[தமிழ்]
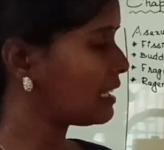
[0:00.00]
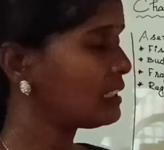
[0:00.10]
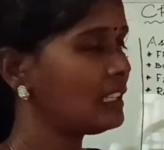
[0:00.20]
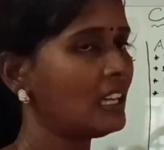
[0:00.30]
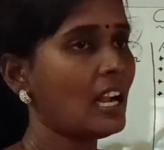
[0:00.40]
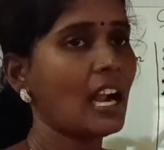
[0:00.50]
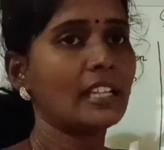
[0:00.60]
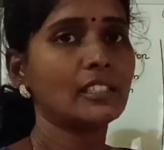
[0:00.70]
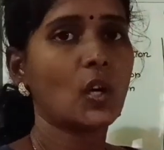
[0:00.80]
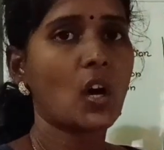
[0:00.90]
என்ன
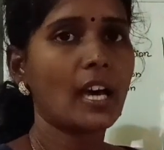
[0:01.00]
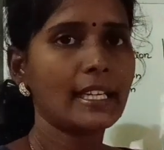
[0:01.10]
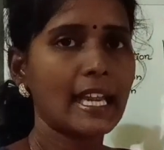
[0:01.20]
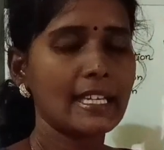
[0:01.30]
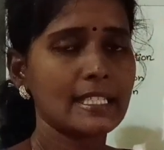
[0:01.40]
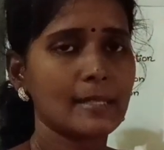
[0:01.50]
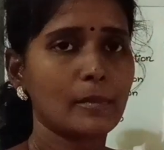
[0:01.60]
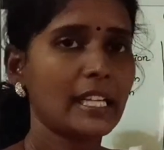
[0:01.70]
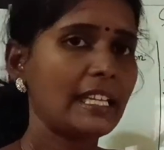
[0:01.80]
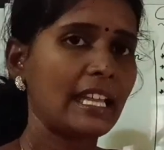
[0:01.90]
அந்த
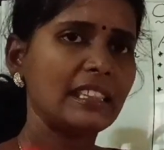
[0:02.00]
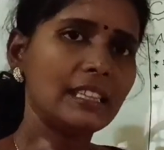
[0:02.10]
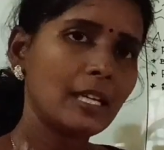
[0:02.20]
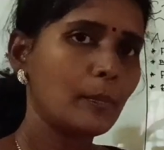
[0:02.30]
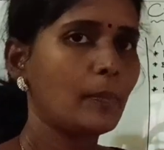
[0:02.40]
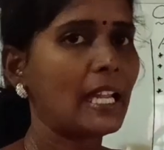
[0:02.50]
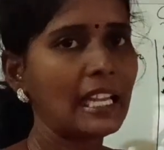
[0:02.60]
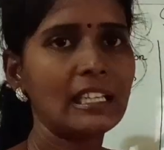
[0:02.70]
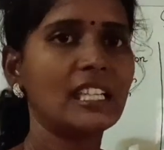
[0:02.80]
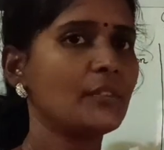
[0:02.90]
ஆர்கானிசமில் எந்த
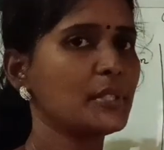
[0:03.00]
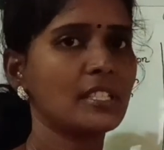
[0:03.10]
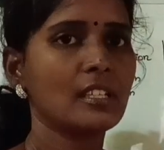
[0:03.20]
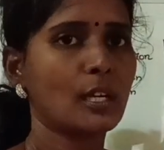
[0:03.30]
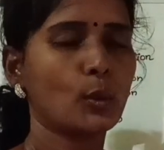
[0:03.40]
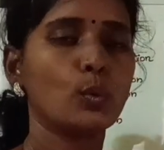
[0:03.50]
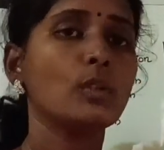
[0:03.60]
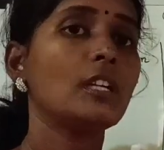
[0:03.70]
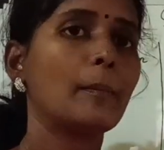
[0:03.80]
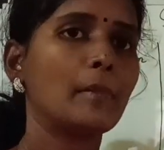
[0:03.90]
பிளேனில் டிவிஷன்
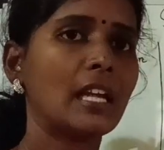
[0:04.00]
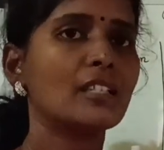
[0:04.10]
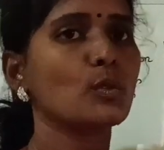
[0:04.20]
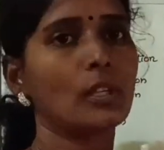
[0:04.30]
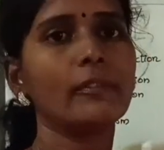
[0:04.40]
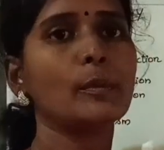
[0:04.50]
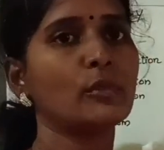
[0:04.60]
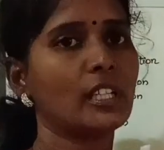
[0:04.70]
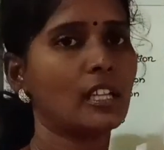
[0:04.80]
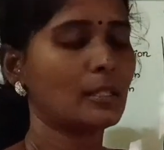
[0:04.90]
நடக்கும்னு நம்மளால் சொல்லவே
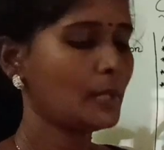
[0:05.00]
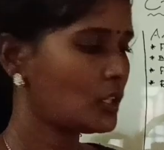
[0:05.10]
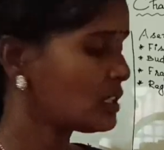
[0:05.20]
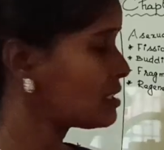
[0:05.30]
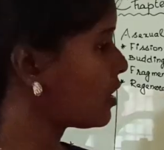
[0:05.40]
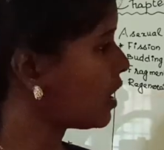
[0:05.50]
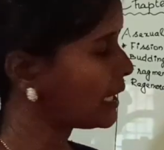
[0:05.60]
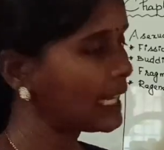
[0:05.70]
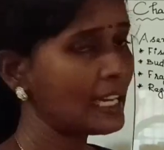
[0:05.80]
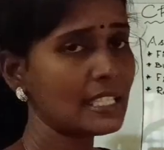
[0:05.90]
முடியாது பிகாஸ் த
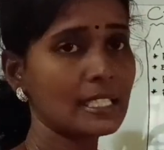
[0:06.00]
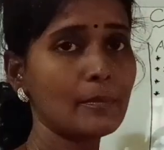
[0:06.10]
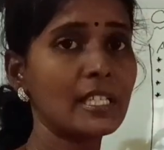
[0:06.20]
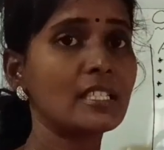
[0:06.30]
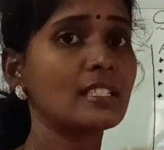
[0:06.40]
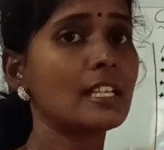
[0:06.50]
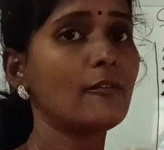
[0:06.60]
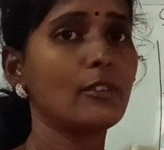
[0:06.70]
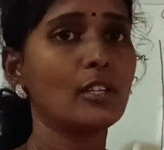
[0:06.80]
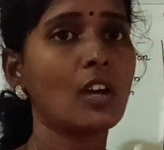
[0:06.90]
ஆர்கானிசம் இட்
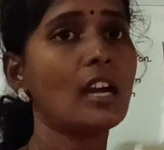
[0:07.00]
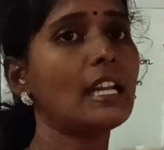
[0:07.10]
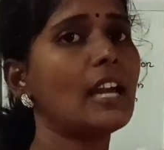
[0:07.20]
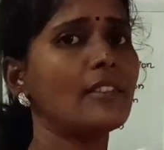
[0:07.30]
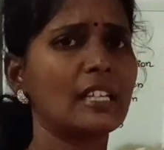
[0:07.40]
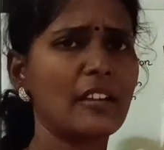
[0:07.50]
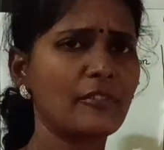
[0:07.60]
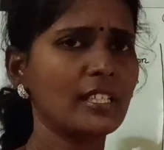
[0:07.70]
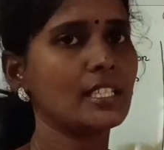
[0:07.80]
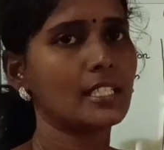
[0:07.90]
செல்ஃப் வில் நாட் ஹாவ் அ
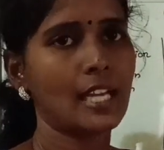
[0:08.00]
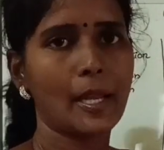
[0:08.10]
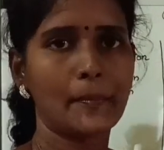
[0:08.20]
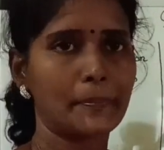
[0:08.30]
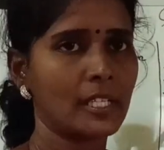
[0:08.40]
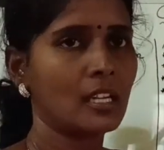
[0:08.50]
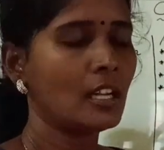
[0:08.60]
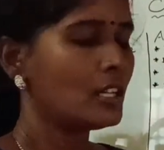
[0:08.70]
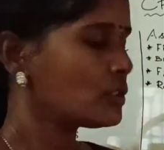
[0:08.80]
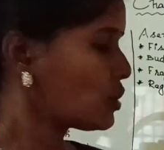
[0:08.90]
டெஃபினட் ஷேப்
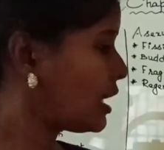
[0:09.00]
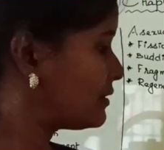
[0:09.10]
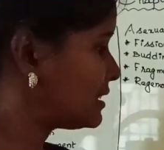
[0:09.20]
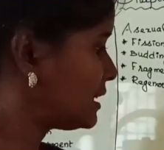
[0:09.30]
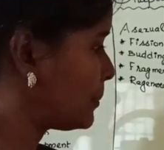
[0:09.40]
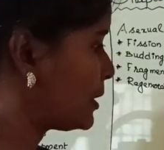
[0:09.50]
ஸோ அது வந்து